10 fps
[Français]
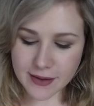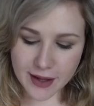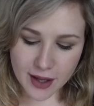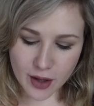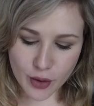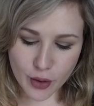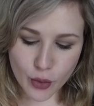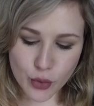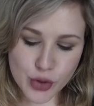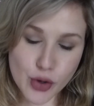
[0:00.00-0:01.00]
des euh,
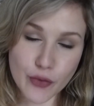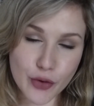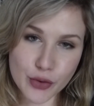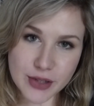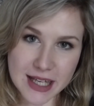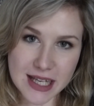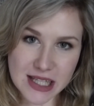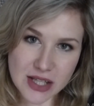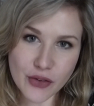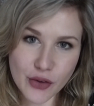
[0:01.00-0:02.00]
rouges
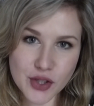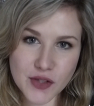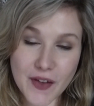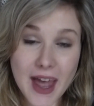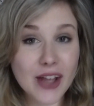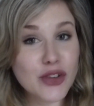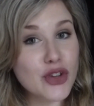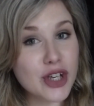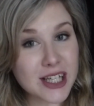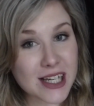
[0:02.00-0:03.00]
veloutés sans transfert
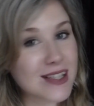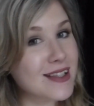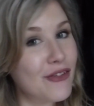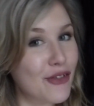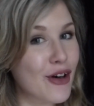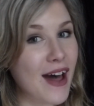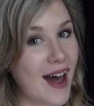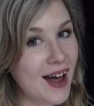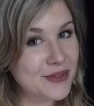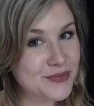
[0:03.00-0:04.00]
de chez
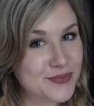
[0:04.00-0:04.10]
Sephora.